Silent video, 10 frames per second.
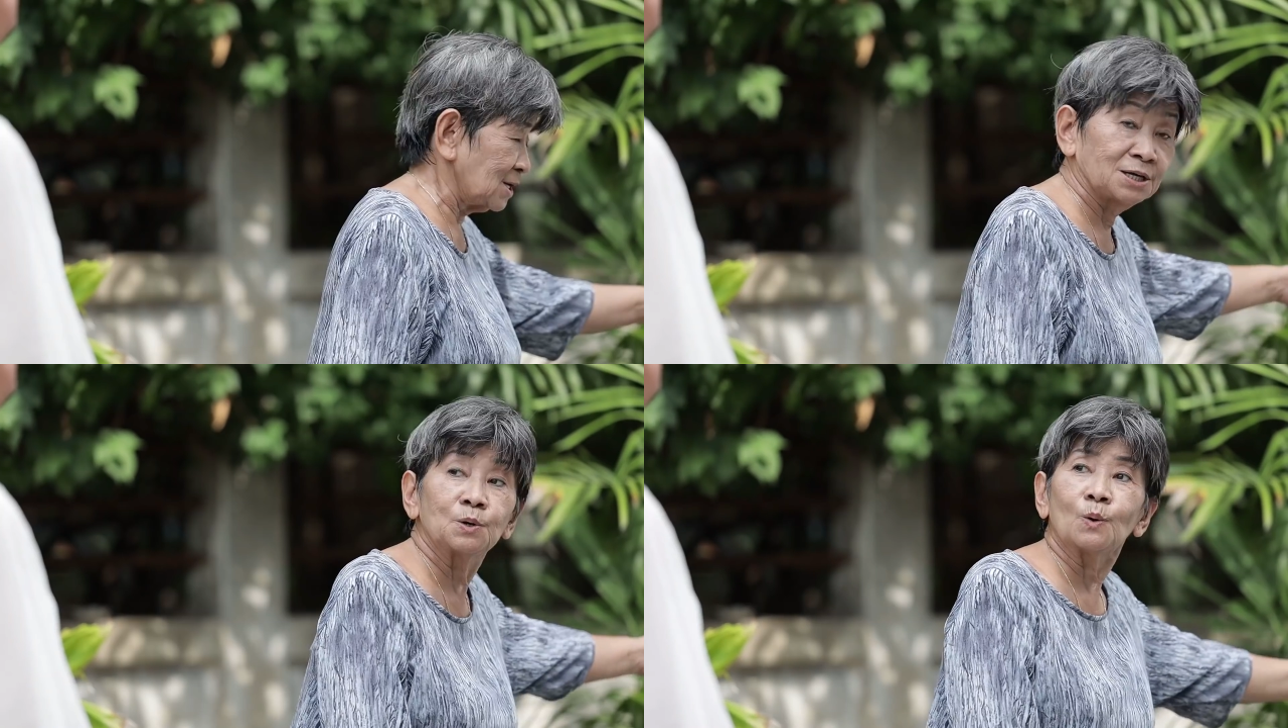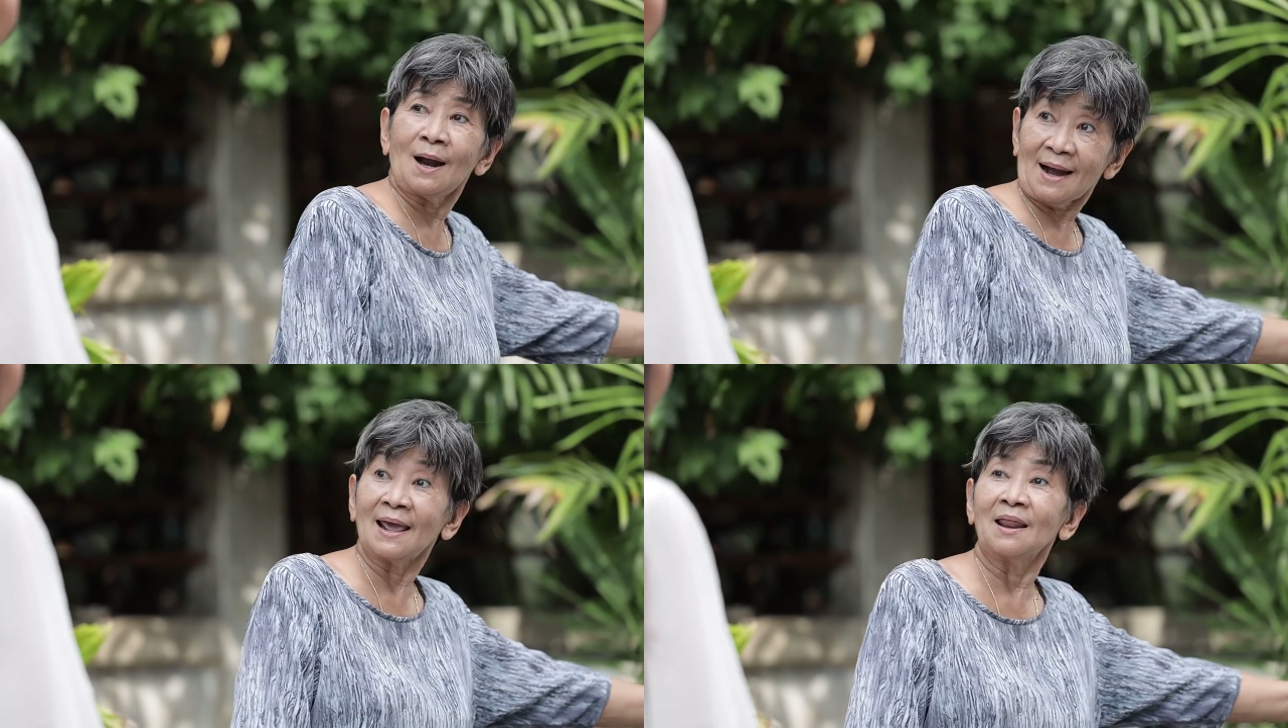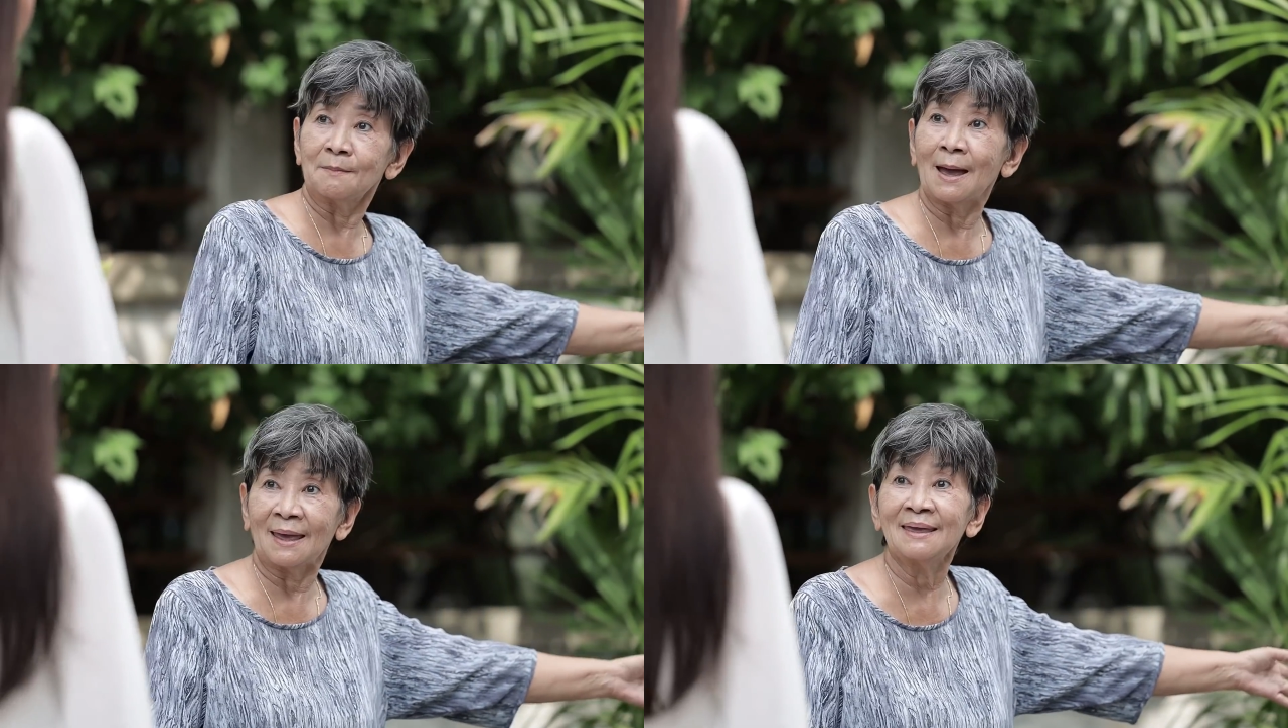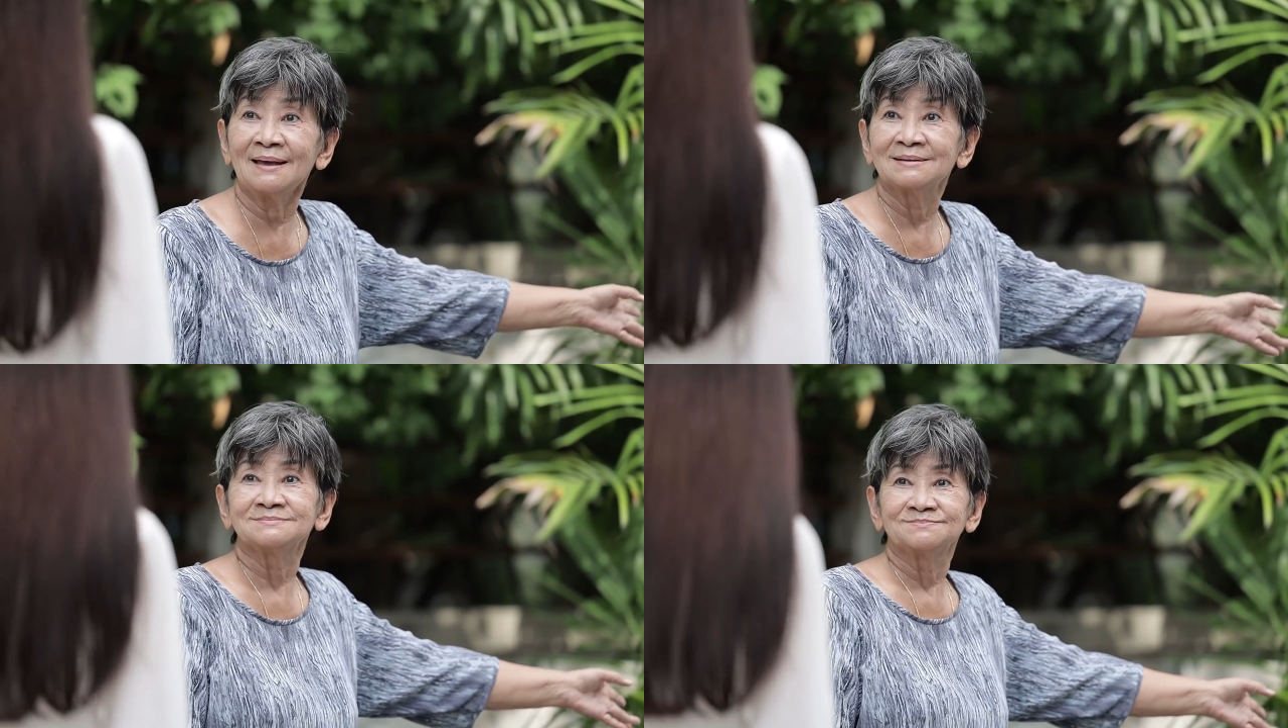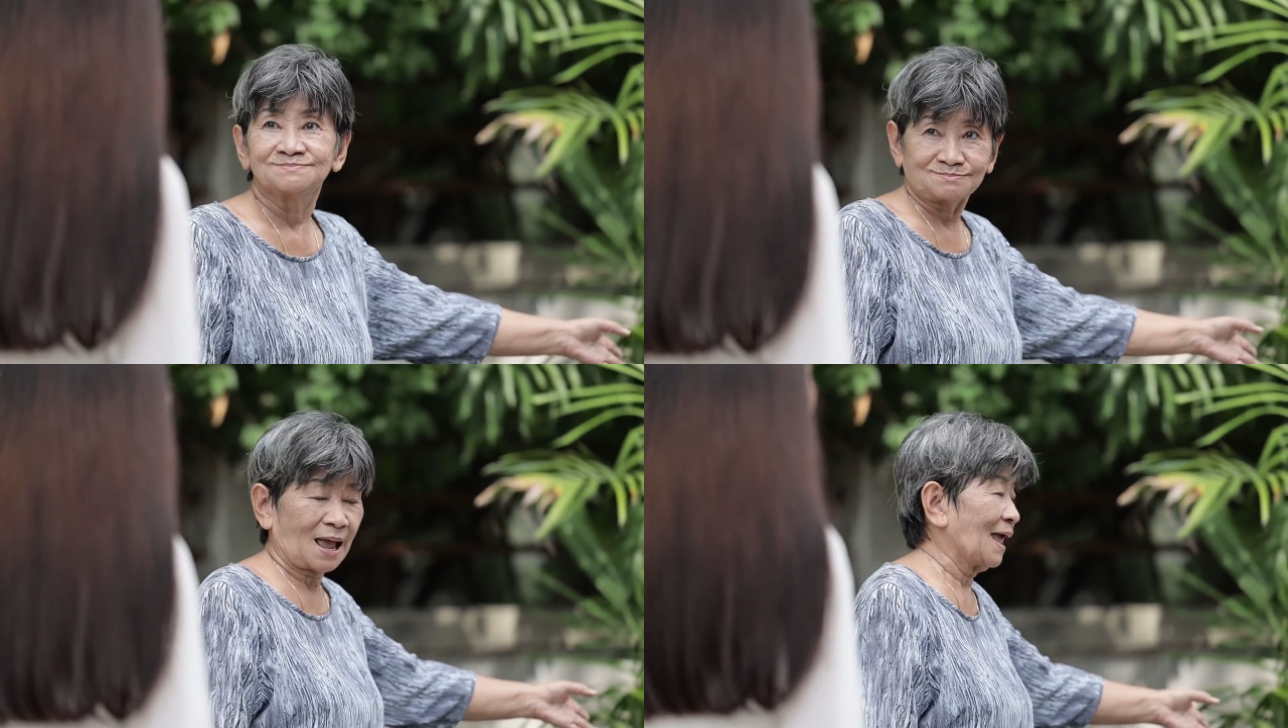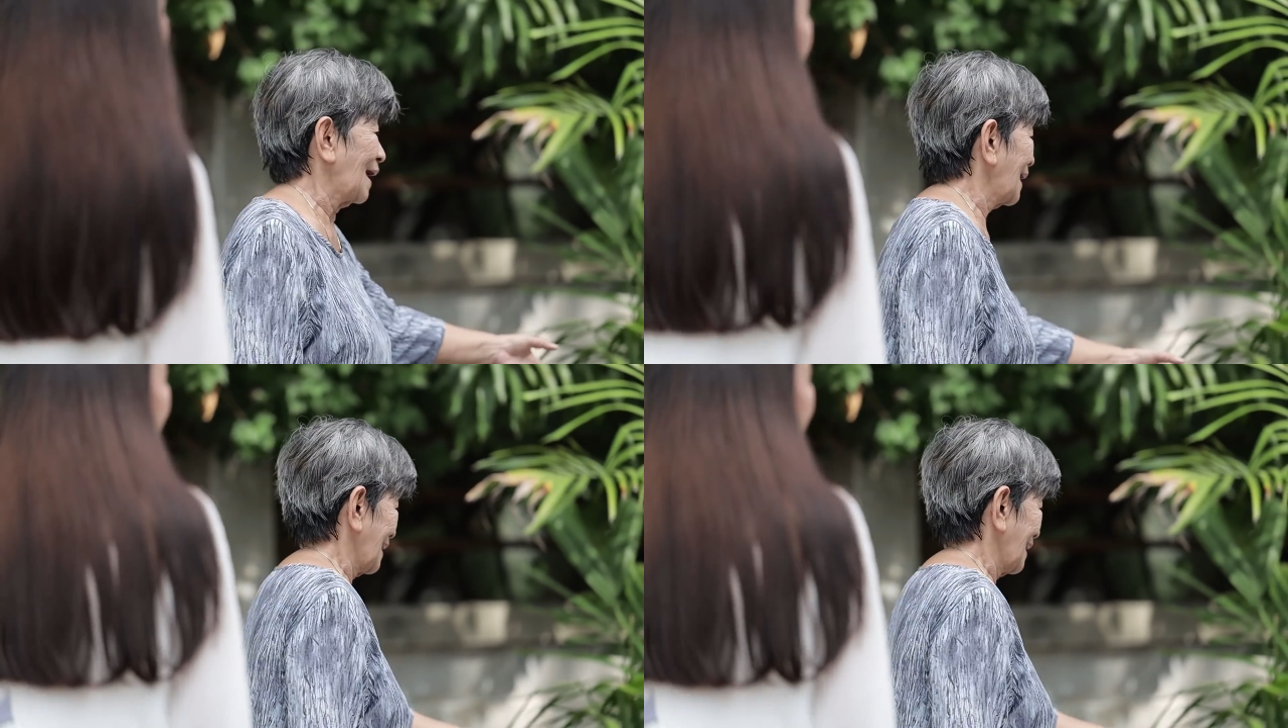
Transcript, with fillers: เชิญดูข้างในเลยไหมค่ะ